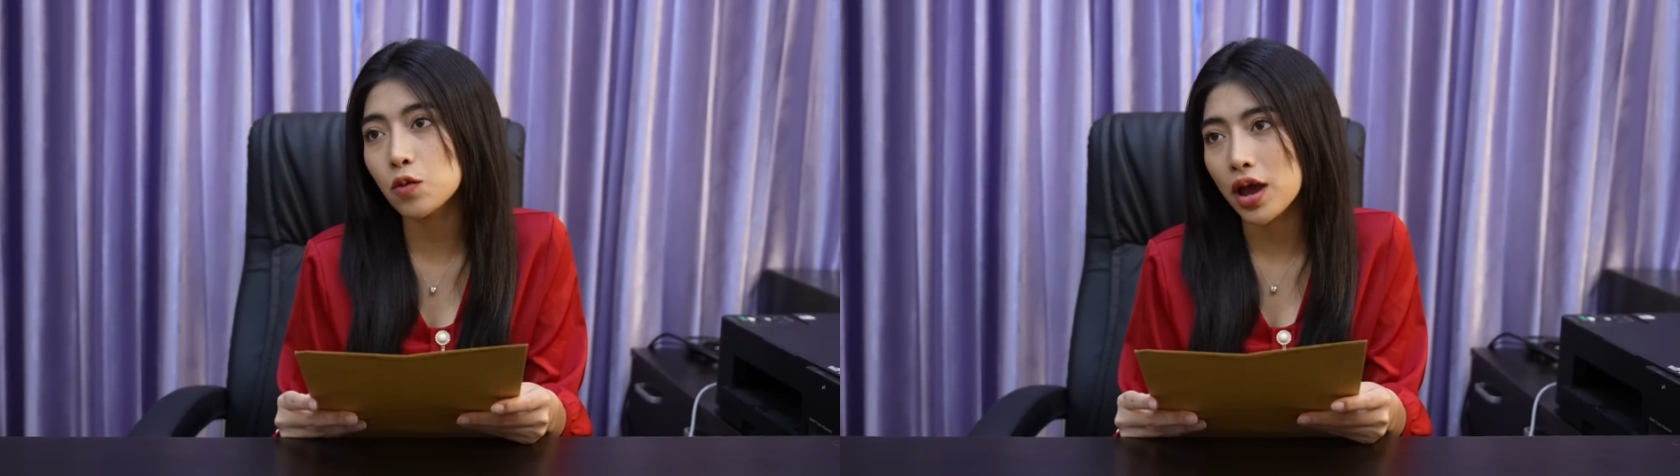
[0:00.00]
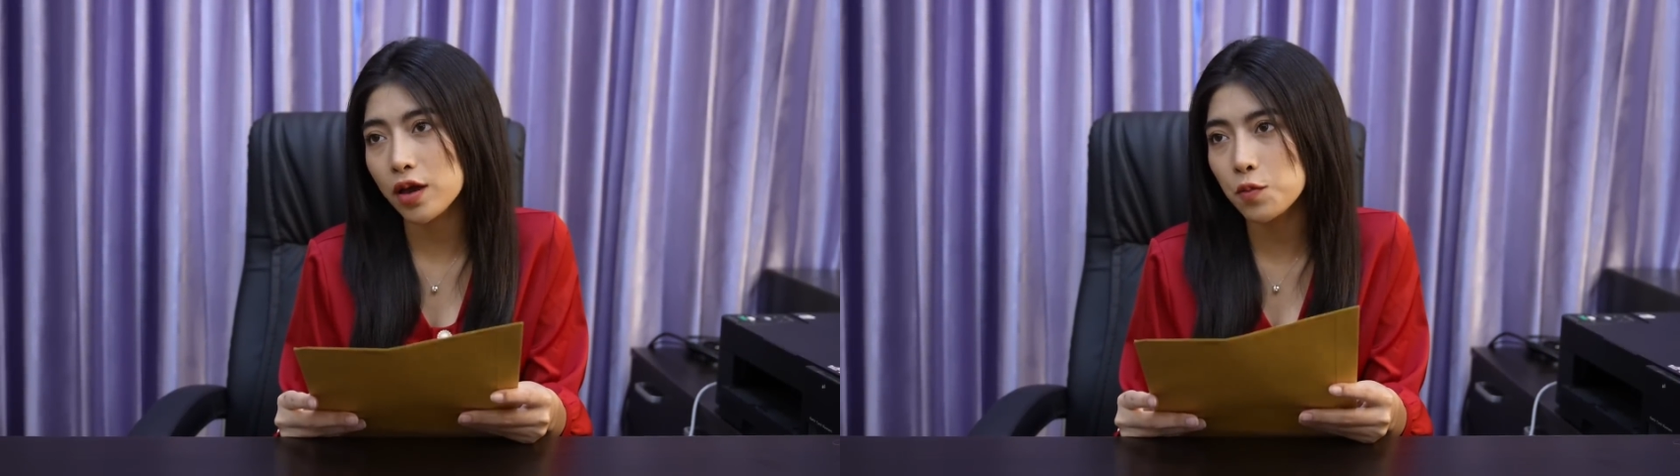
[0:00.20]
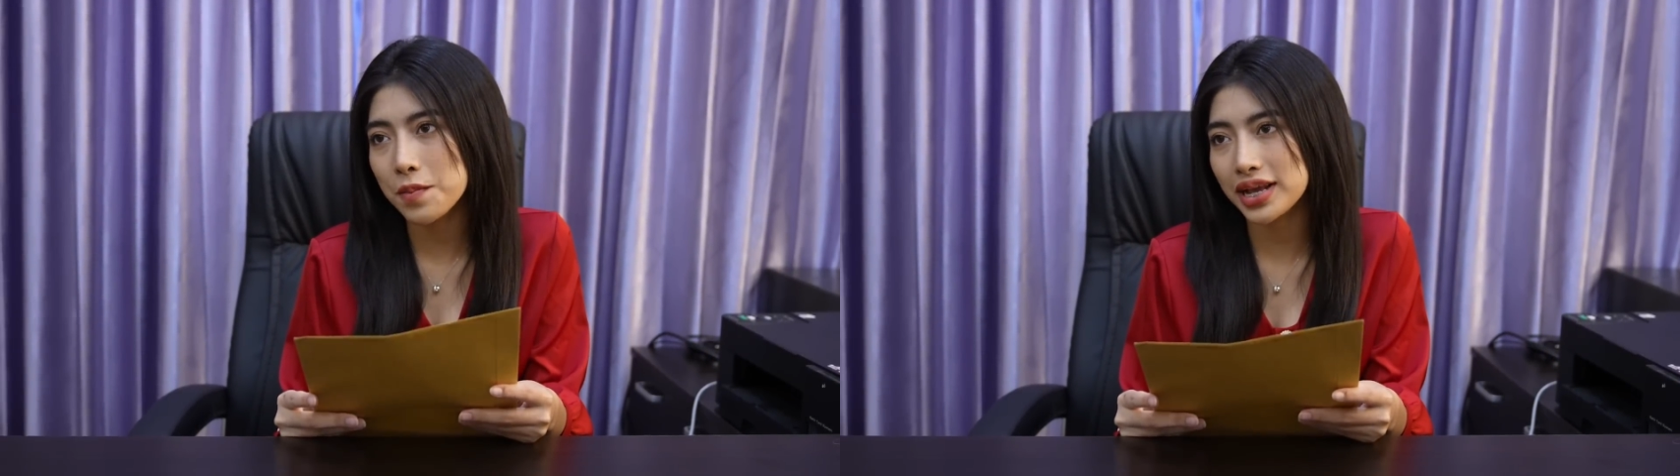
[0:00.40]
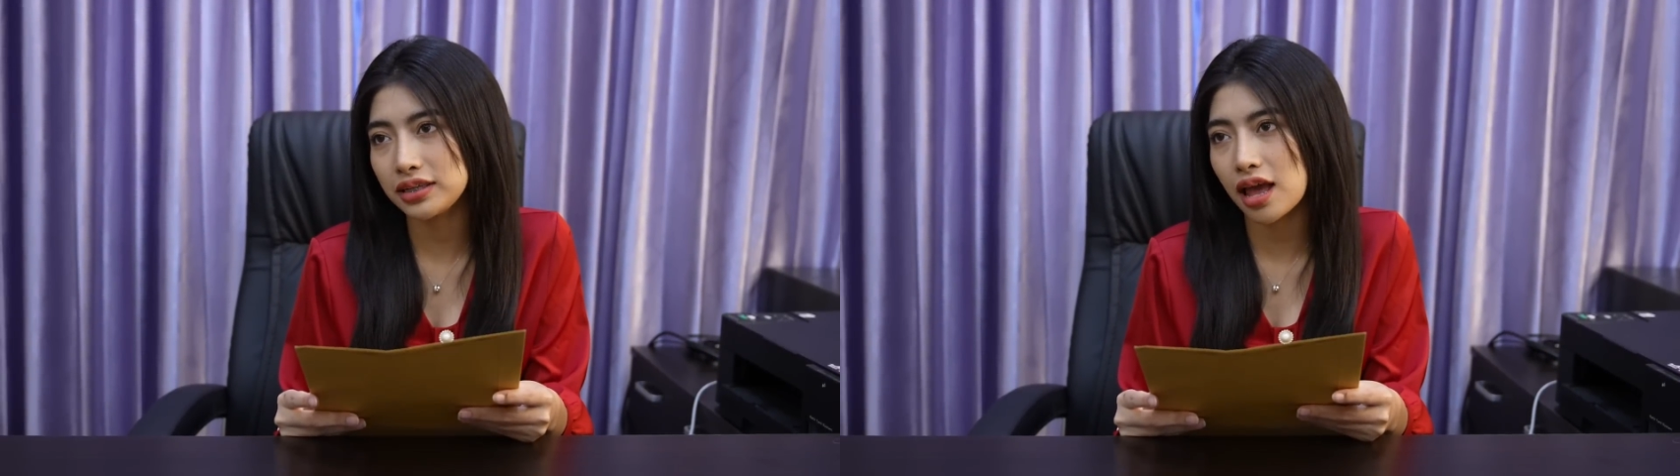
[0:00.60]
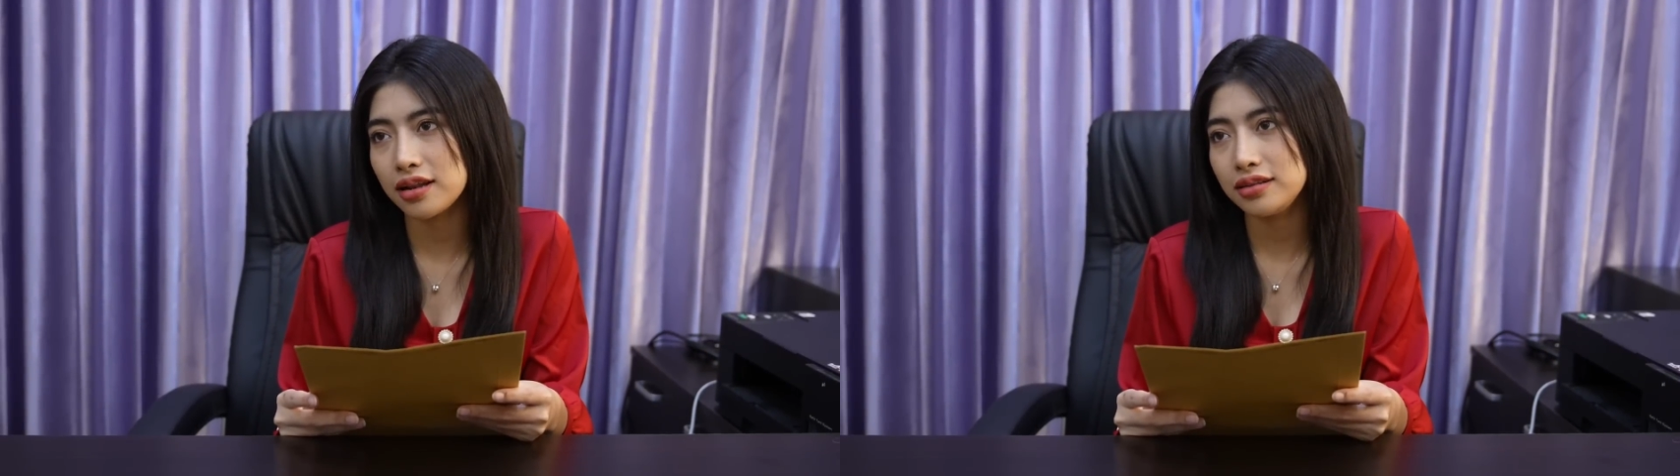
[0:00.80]
ส่งให้คุณแม่
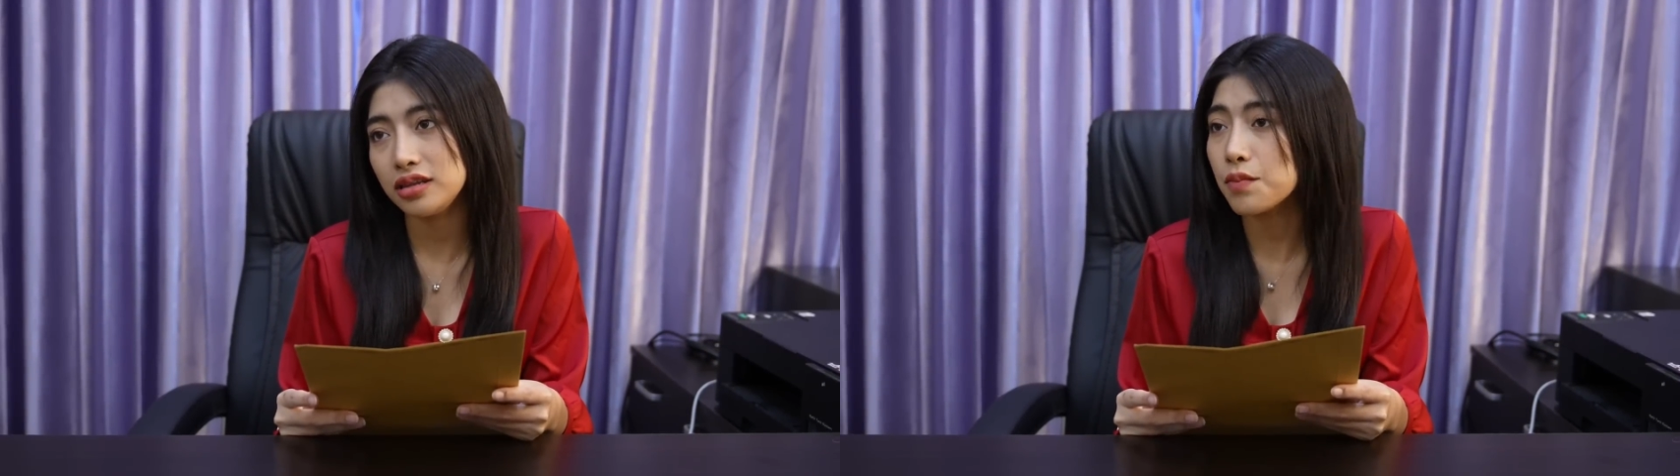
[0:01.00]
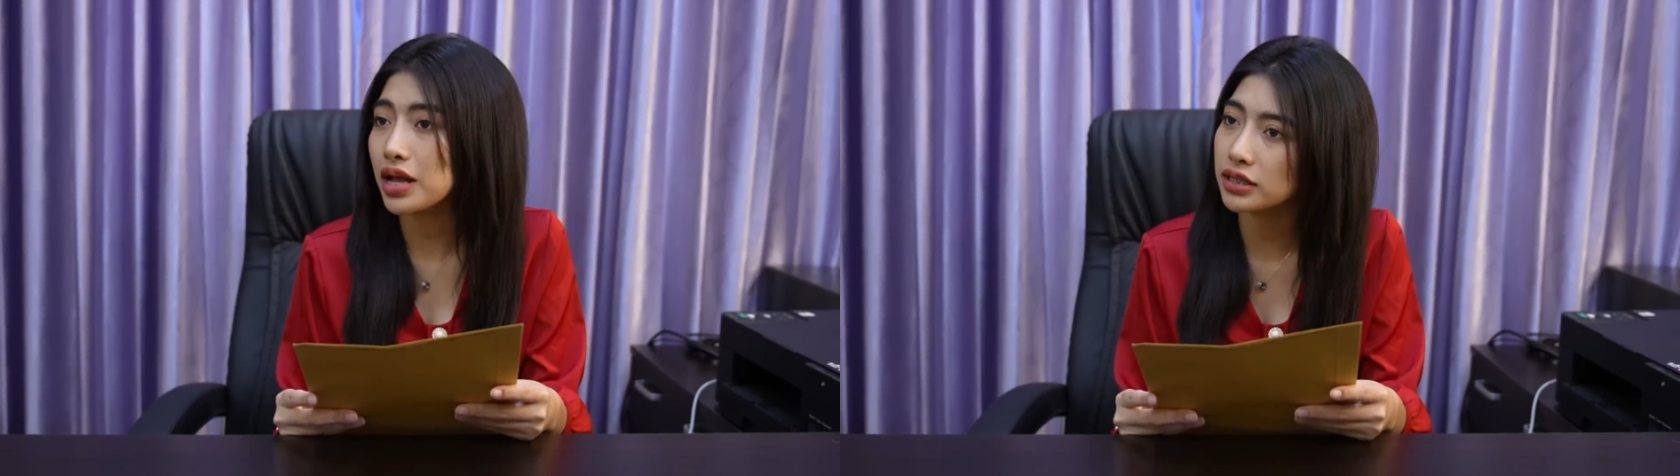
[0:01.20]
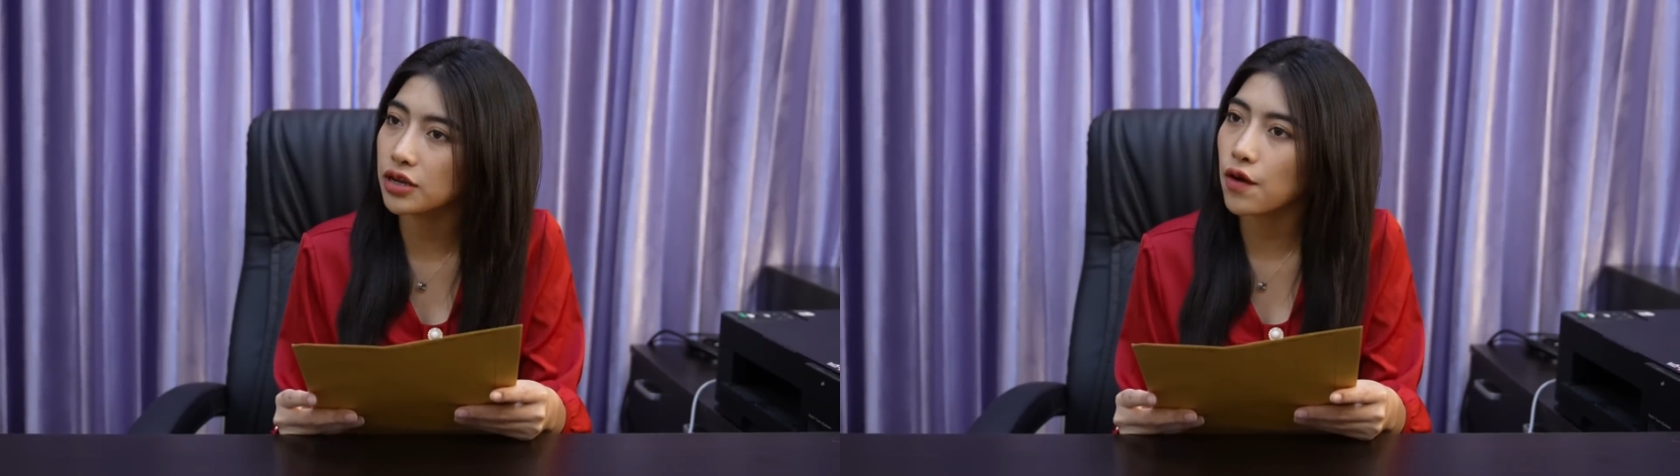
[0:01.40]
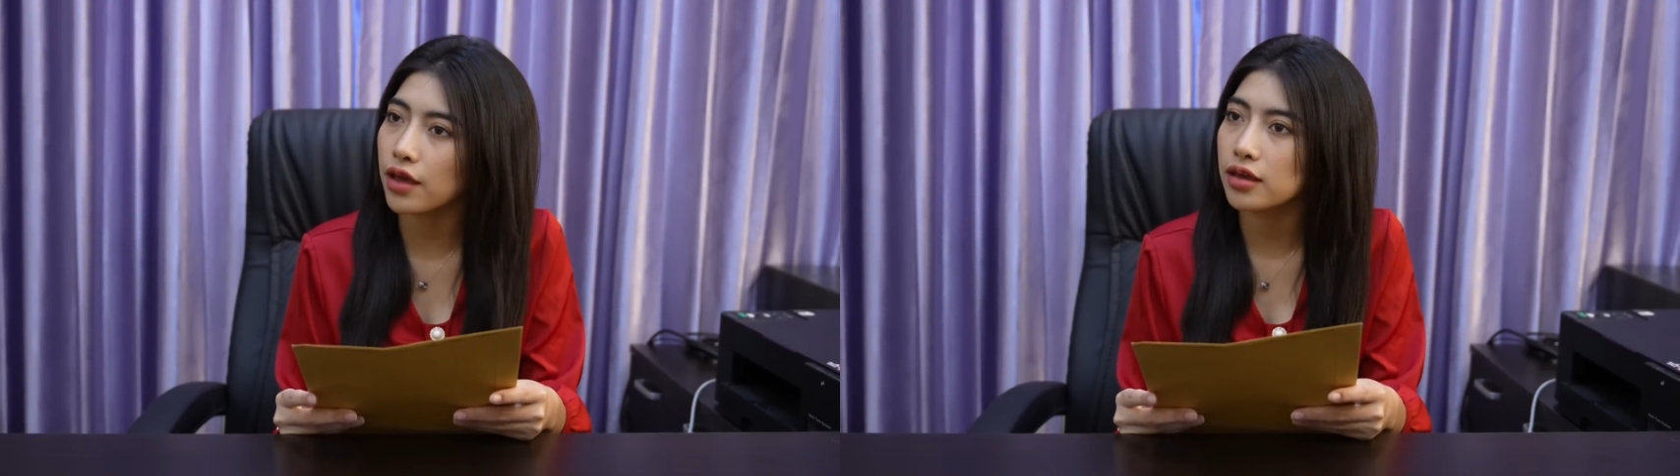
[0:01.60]
ฉันที่บ้านฉันหน่อย